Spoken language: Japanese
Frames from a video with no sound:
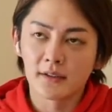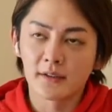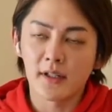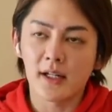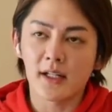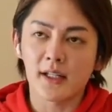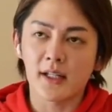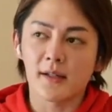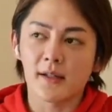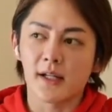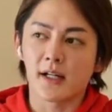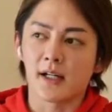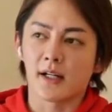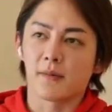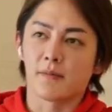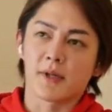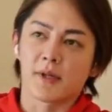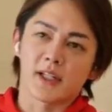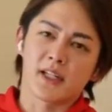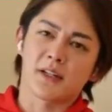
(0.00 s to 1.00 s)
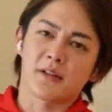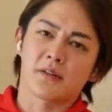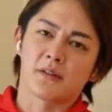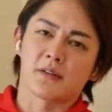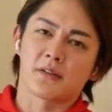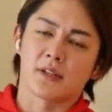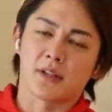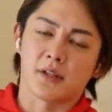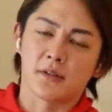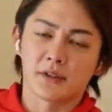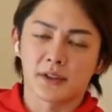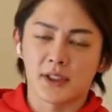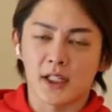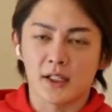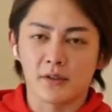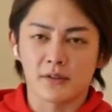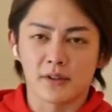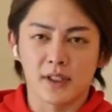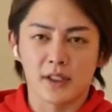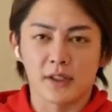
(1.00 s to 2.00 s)
それはね、なんか、まあ、企業とか業績
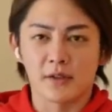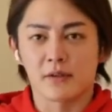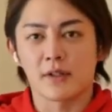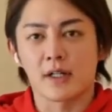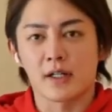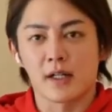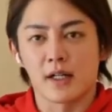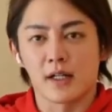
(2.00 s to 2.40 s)
によっていろいろ、